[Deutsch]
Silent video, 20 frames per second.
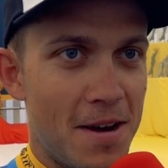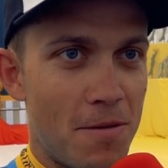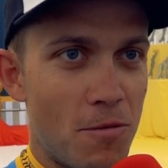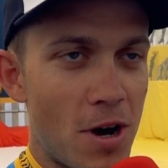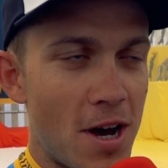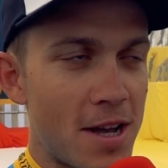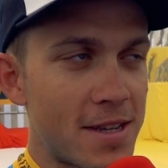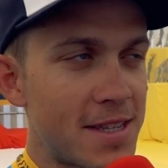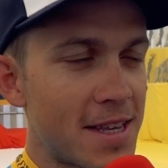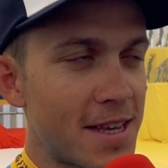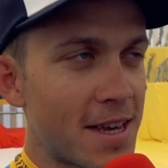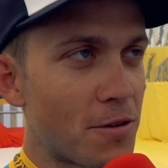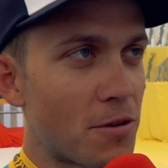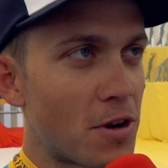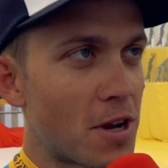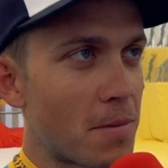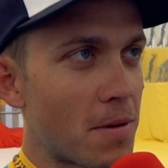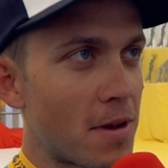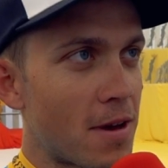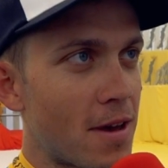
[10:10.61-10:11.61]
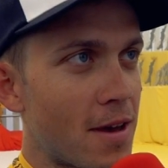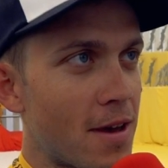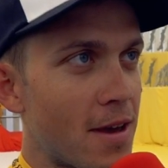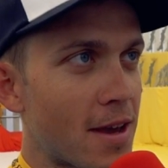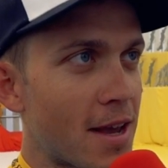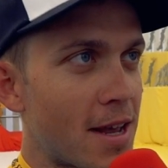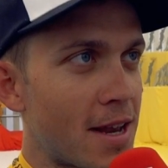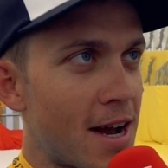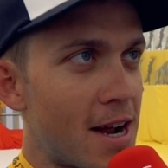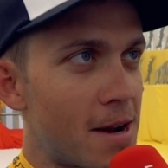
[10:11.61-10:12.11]
war sicher eine gute
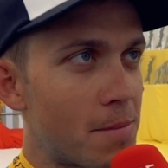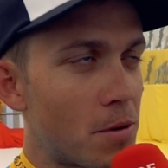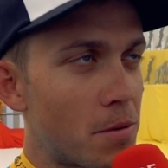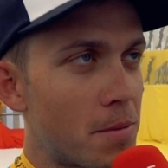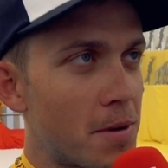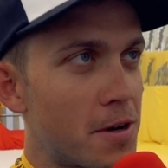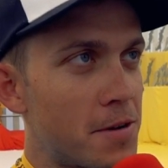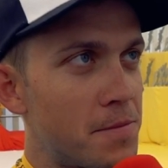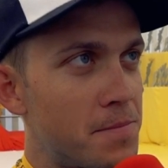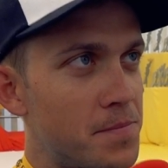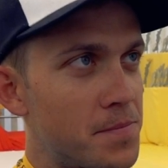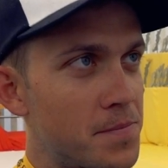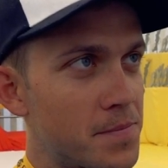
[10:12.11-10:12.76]
Generalprobe. Ja